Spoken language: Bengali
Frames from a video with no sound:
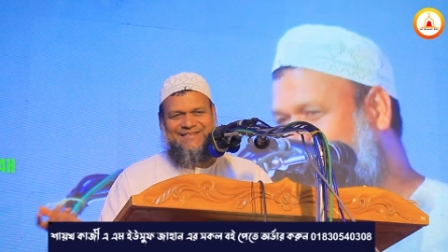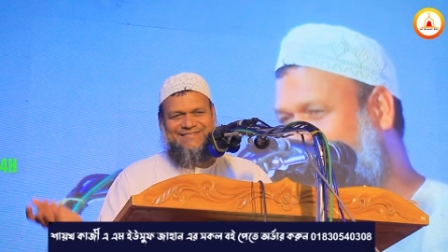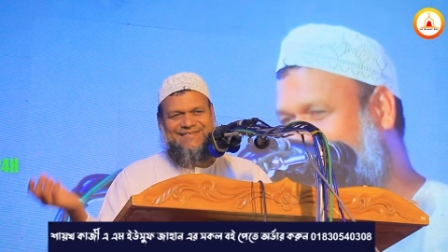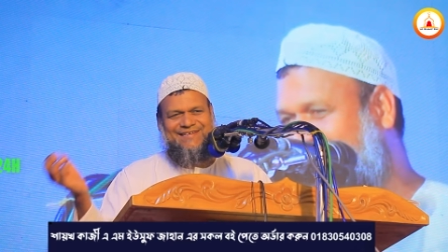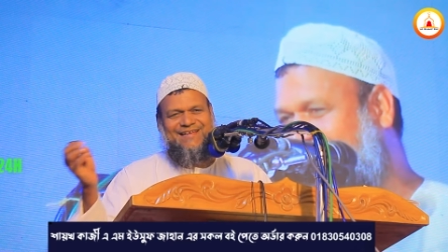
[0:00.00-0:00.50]

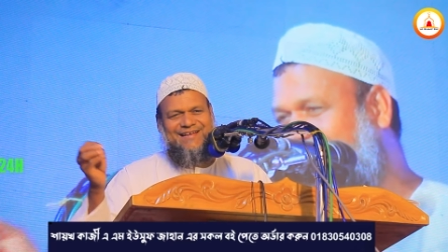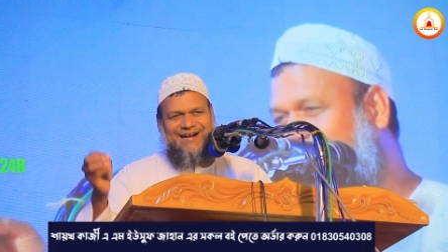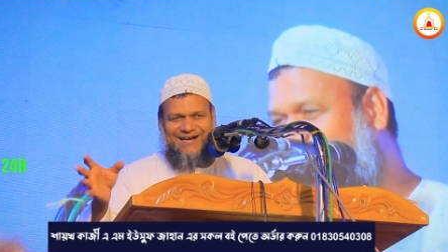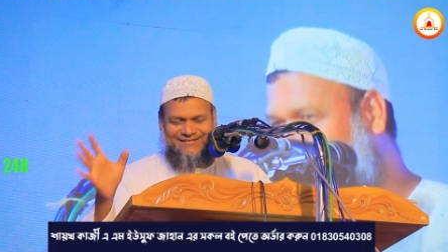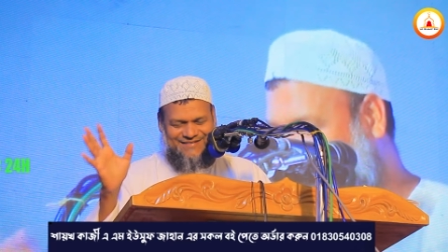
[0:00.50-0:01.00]
ঠেকছে
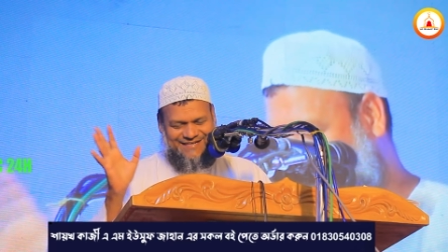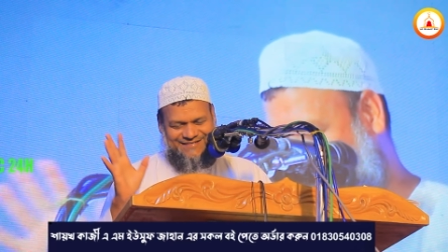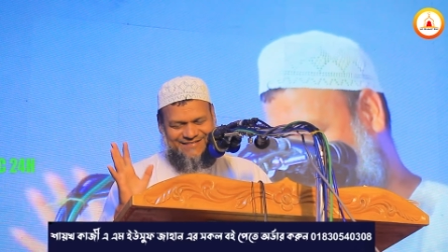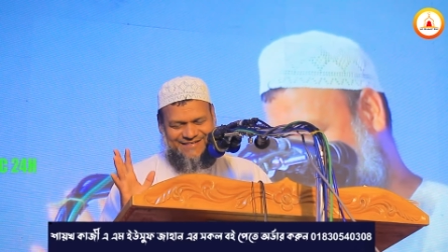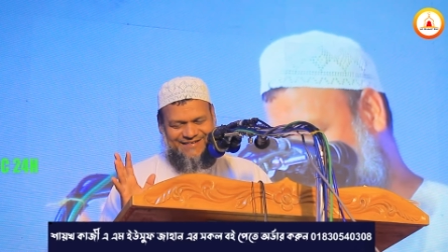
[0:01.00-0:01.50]
হাত
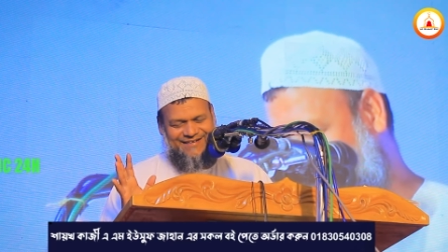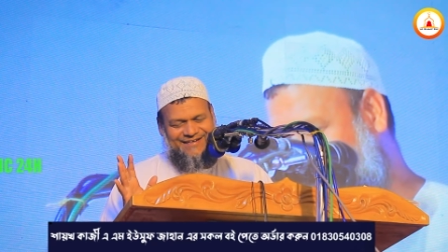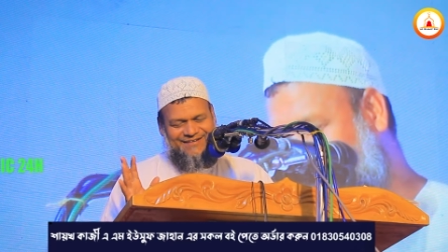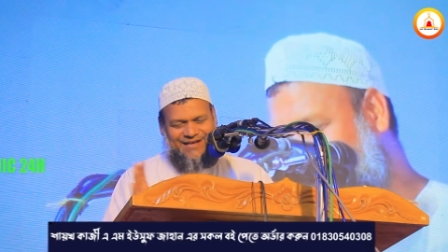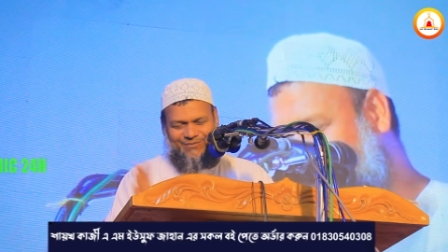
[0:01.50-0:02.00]
ঠেকছে
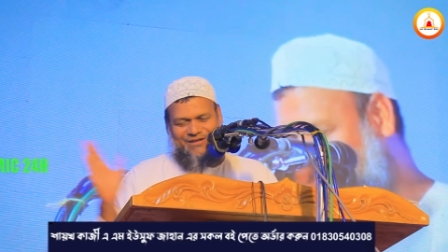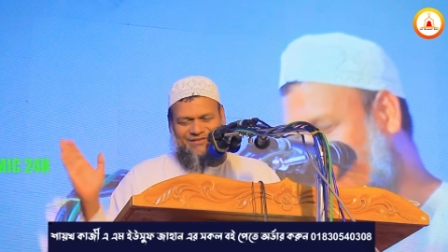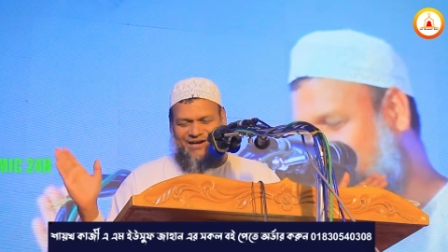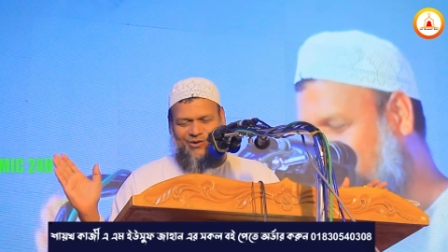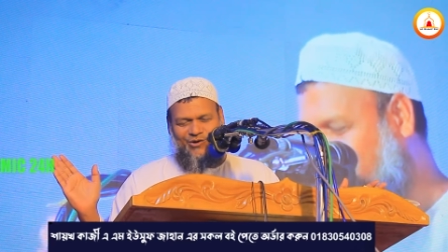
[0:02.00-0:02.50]
তা আমরা
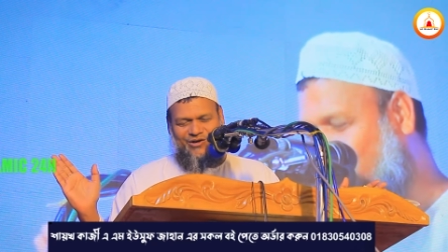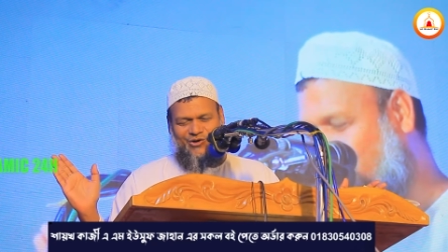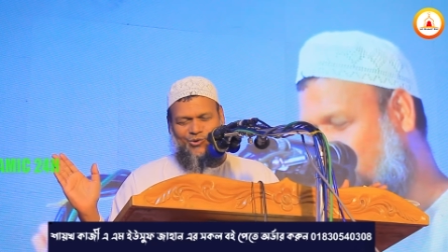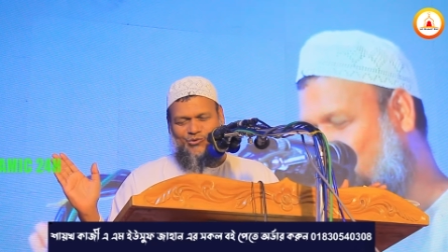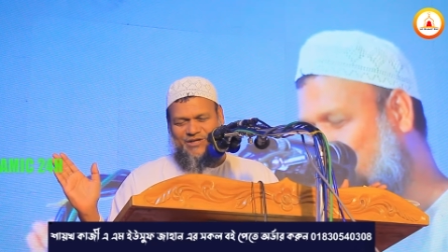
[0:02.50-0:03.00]
তাড়াহুড়া
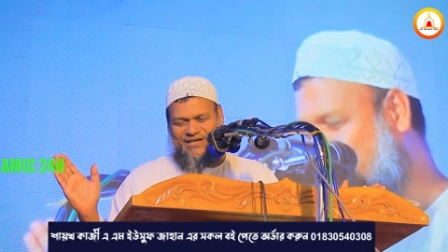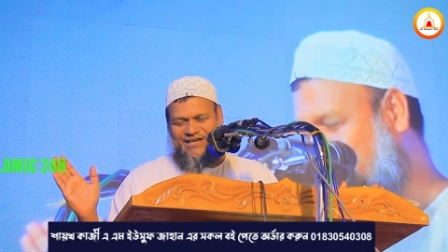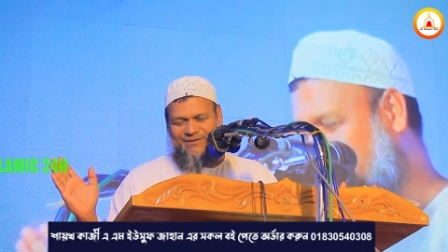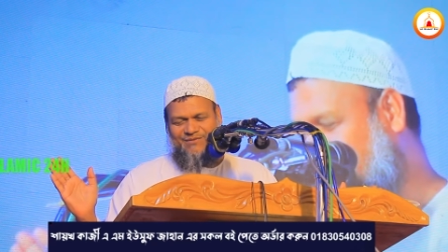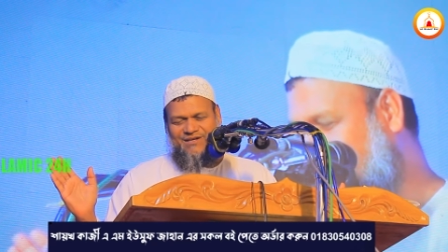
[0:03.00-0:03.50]
করে উঠতে
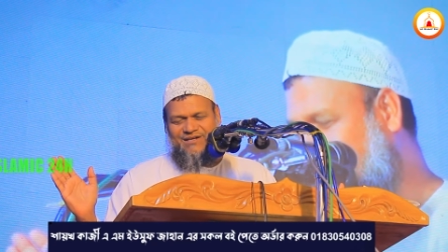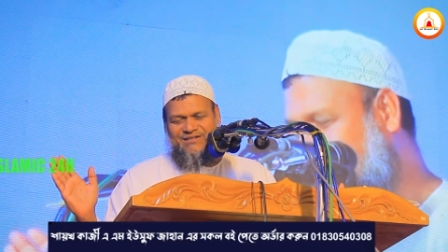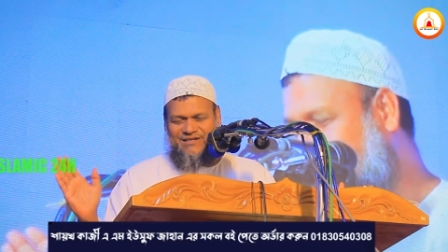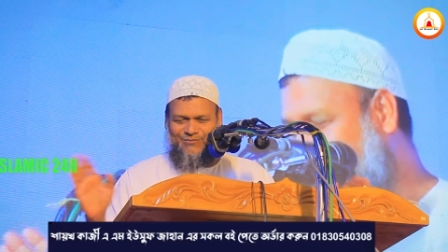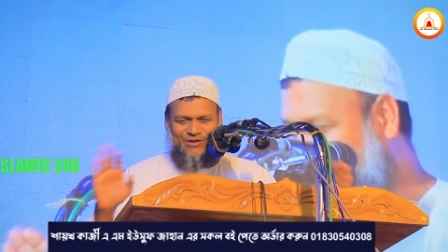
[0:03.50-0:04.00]
গেলাম
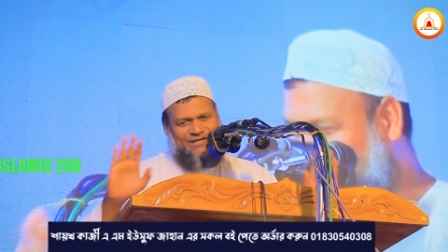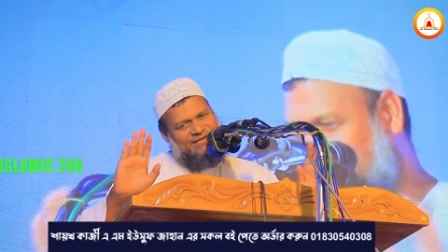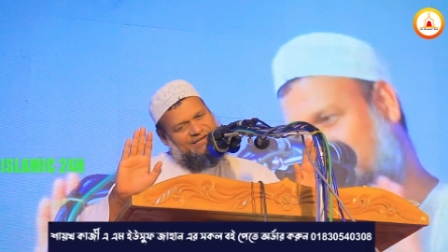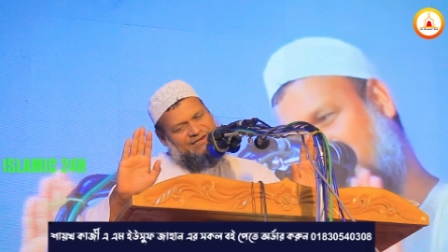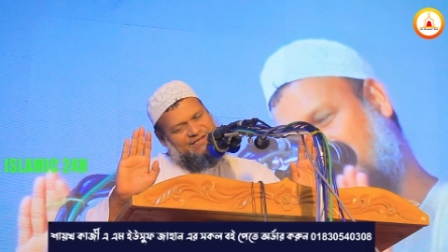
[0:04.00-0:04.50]
তিনি বললেন
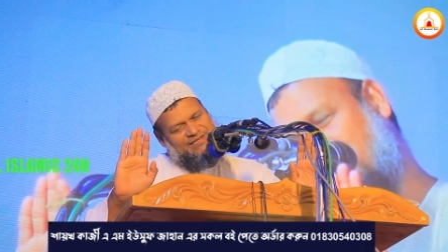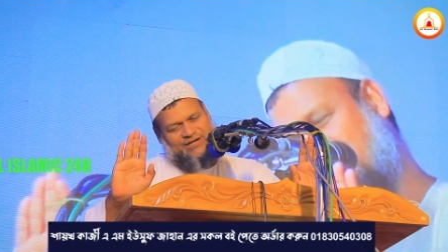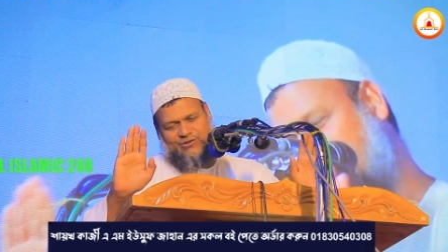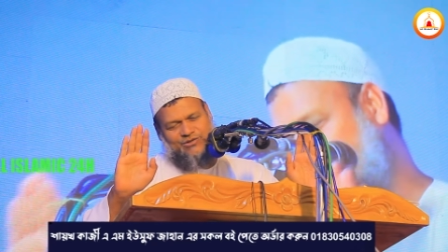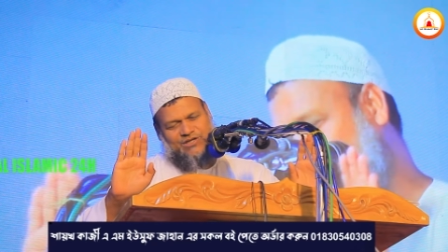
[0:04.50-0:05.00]
না না না
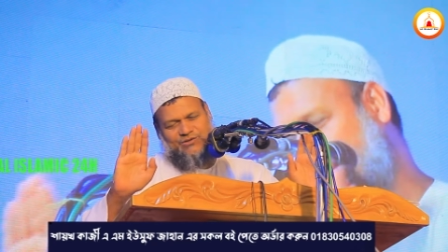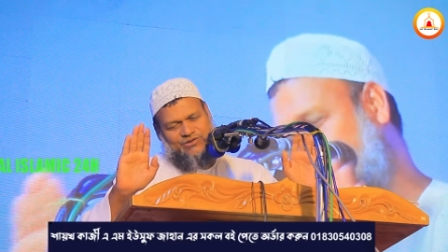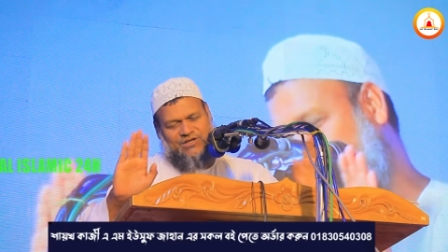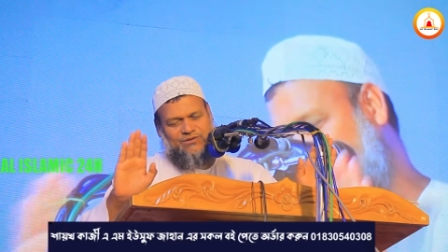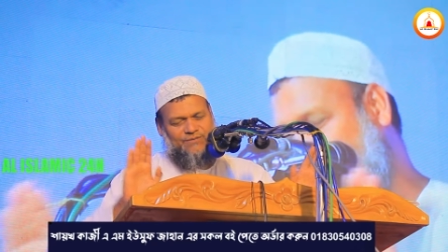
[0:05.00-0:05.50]
থাকো থাকো
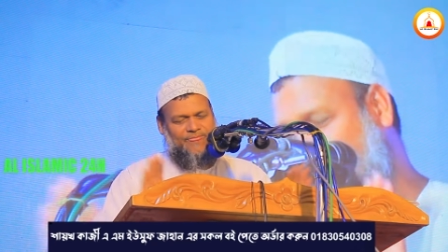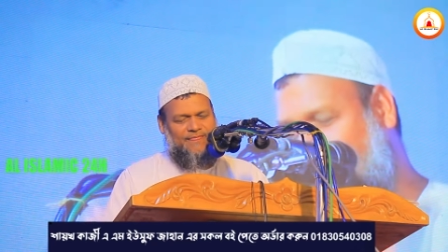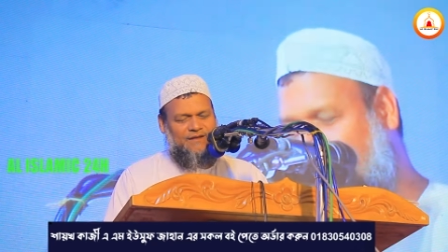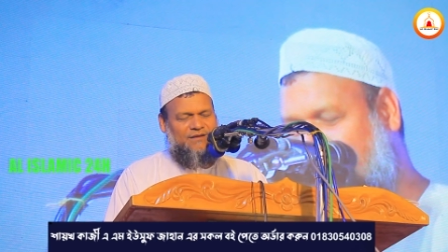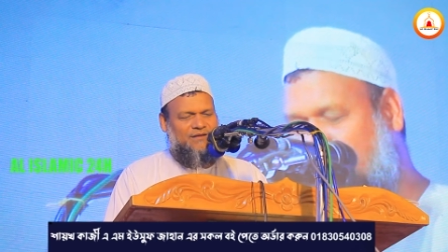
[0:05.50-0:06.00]
থাকো
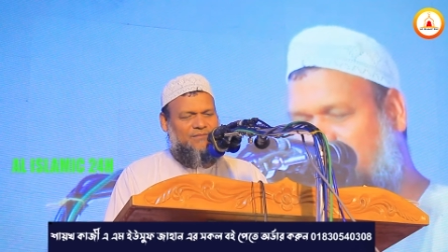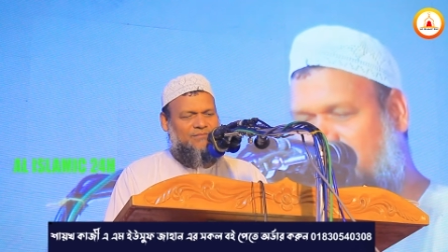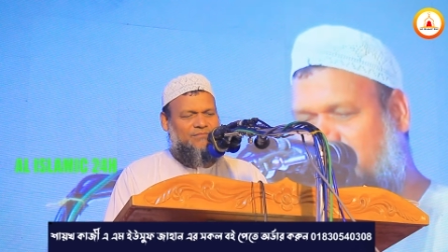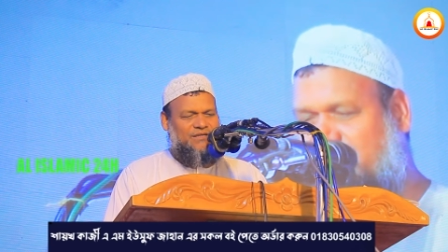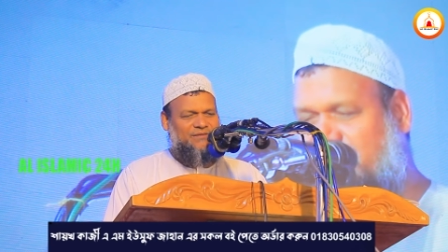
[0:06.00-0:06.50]

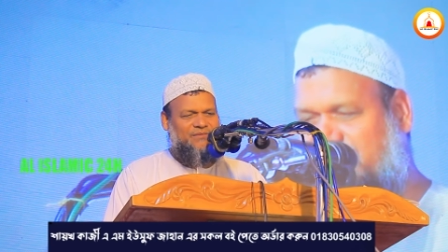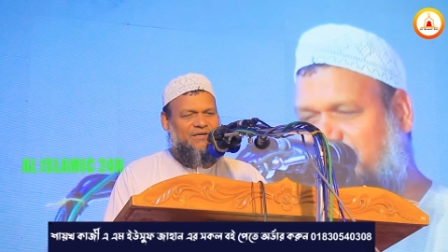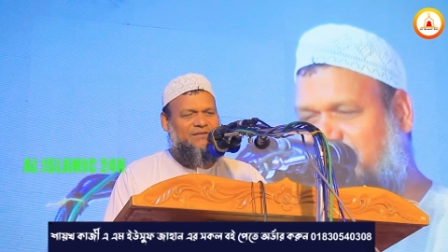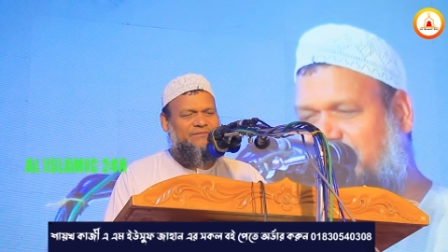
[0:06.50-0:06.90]
ফাতেমা